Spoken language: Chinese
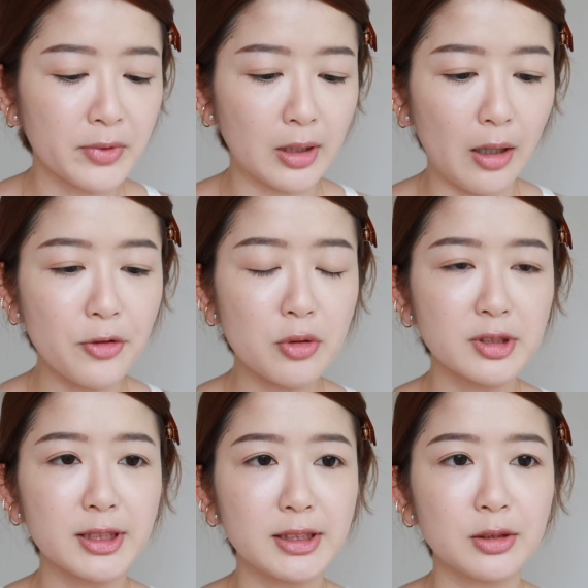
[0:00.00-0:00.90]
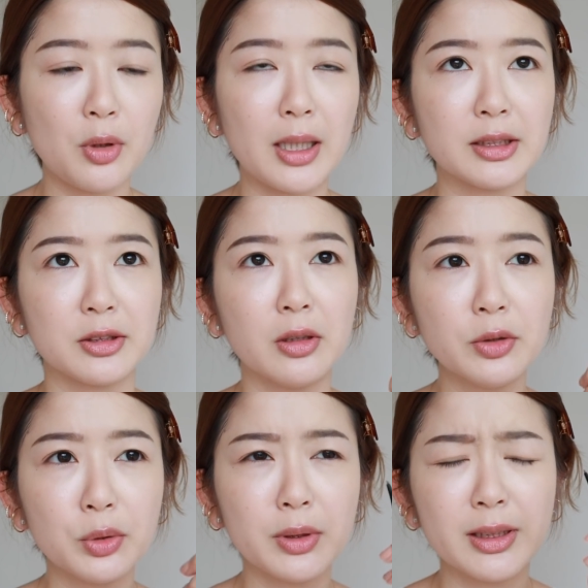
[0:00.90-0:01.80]
然后用这支画的时候
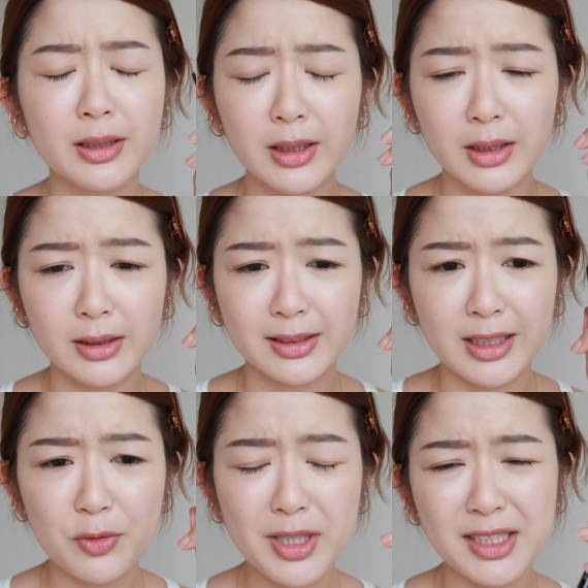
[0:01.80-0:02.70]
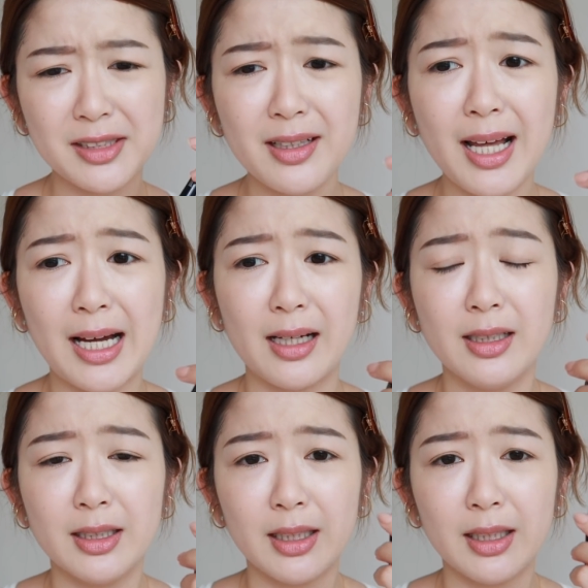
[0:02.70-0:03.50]
就会，因为它是蜡。